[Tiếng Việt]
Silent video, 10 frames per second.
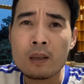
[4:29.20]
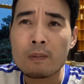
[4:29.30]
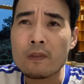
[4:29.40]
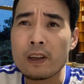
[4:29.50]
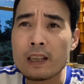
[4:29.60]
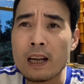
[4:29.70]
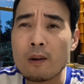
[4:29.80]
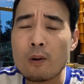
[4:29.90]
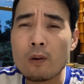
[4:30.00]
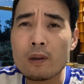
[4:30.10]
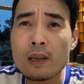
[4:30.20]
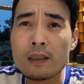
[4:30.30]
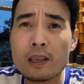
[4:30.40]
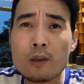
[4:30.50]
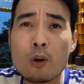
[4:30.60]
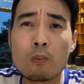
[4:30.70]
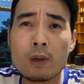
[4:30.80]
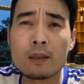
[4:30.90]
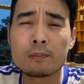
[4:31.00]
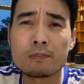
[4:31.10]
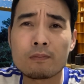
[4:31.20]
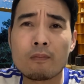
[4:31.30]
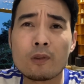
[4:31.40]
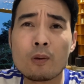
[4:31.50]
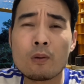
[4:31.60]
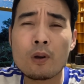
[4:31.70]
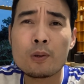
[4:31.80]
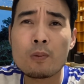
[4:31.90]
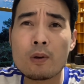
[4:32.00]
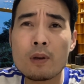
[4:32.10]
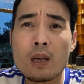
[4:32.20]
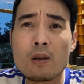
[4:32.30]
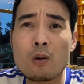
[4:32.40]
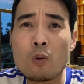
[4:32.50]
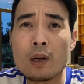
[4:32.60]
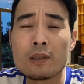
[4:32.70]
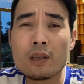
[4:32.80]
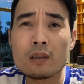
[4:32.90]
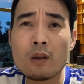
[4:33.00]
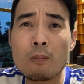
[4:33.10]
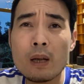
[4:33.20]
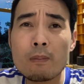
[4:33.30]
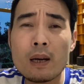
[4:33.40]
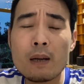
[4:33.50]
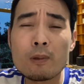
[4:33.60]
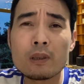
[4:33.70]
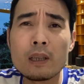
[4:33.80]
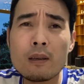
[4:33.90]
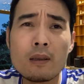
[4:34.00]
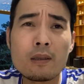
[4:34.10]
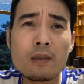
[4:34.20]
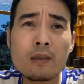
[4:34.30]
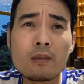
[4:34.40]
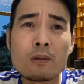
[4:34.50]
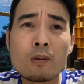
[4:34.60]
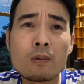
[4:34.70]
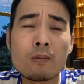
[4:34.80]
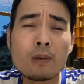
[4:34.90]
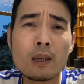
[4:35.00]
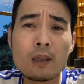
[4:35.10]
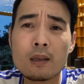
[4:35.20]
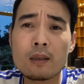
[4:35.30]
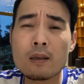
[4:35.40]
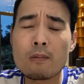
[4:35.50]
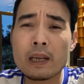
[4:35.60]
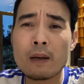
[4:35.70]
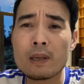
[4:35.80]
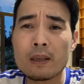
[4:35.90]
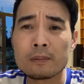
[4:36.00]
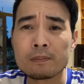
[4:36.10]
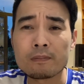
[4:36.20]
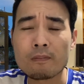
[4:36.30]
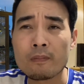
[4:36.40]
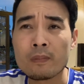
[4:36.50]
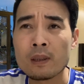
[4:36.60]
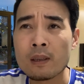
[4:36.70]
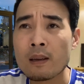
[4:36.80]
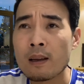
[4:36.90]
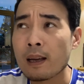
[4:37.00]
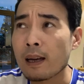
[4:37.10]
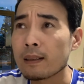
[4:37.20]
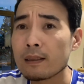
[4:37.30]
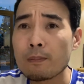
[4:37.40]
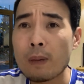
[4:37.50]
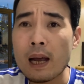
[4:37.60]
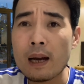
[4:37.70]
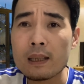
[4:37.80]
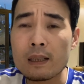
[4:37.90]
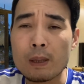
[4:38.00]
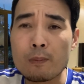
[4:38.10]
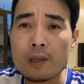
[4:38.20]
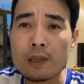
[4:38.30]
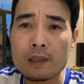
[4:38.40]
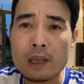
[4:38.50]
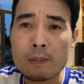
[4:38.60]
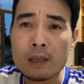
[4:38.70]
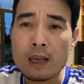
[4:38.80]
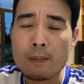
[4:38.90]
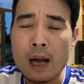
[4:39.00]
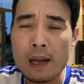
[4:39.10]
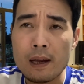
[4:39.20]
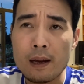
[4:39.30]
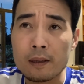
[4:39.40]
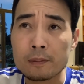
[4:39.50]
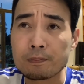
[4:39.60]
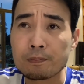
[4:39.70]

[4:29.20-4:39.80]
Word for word: bởi vì nhà cô là ta thế khủng mà cũng nói chung là cũng hơn con quần dơ tóc bết mất lên một tí thôi chứ cũng cũng, cũng à, không kém gì cái thứ ba nữa thì mình muốn chia sẻ với tất cả các bạn như này này